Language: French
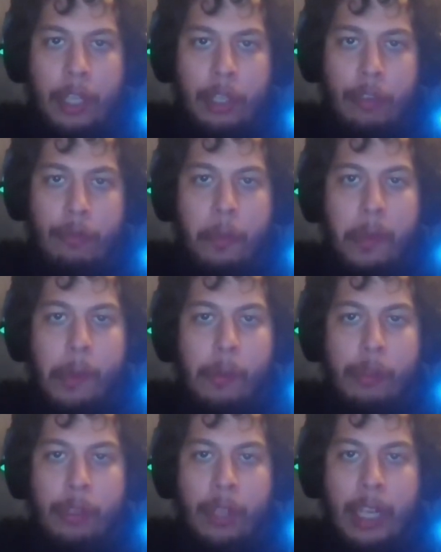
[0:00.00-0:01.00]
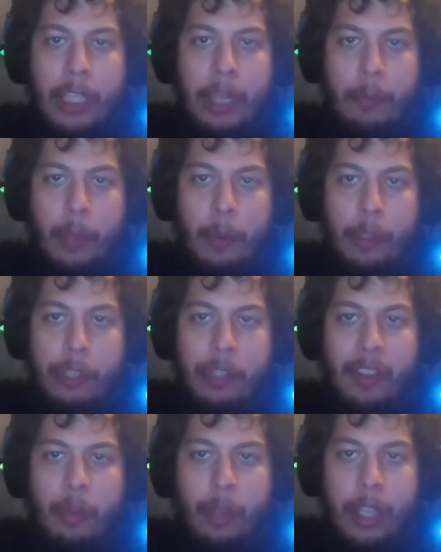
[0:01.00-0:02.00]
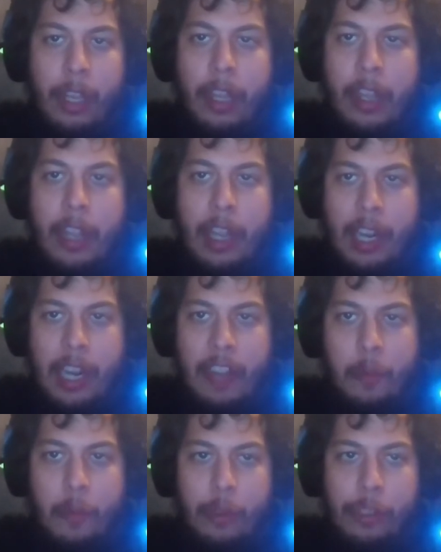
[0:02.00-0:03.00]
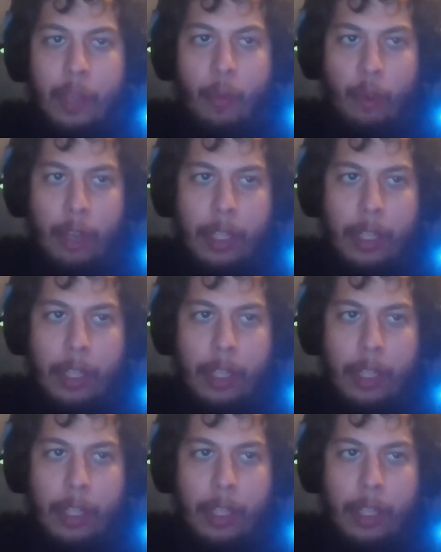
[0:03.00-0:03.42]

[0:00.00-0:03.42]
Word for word: nous vous proposons la gamme de produits nettoyants Lave plus que moi